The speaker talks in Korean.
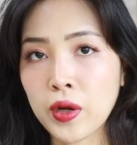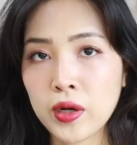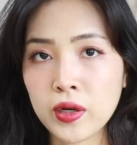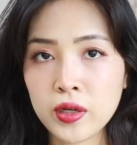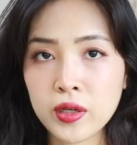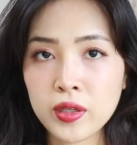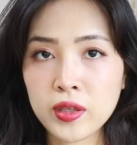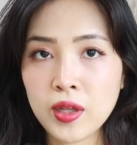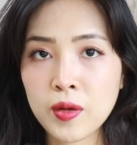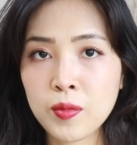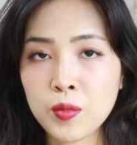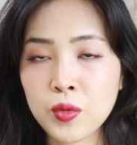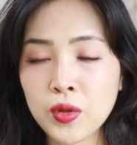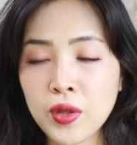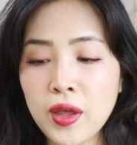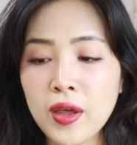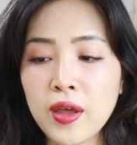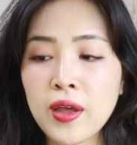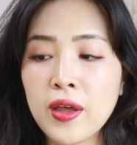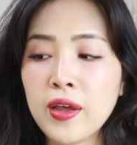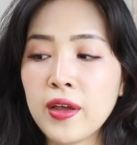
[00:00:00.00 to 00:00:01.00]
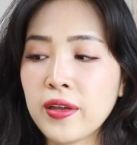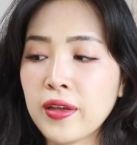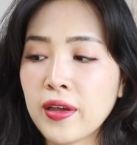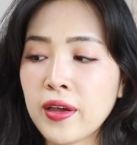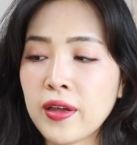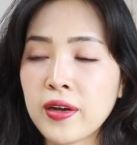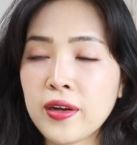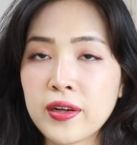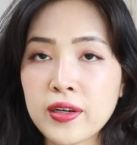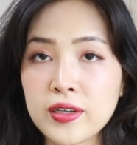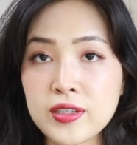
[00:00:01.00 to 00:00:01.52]
얇기 때문에
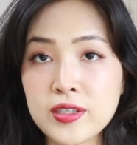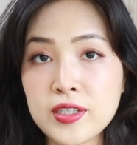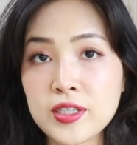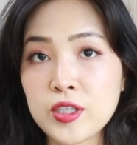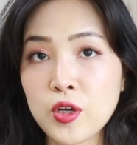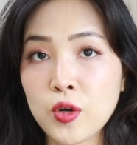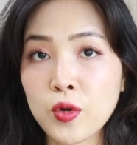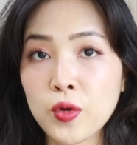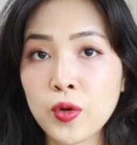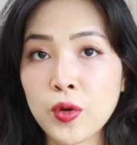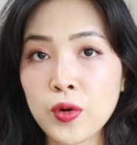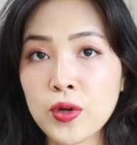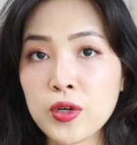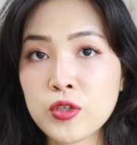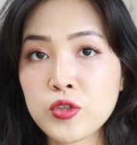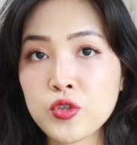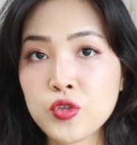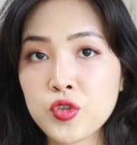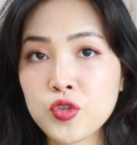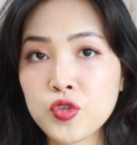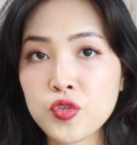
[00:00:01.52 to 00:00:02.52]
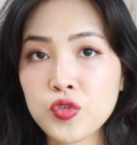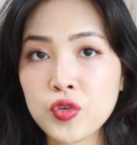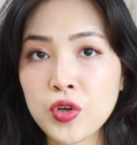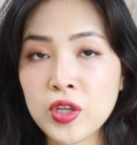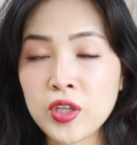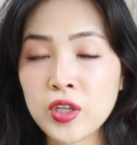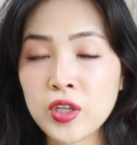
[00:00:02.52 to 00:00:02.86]
얘를 같이 연결해 줄 수가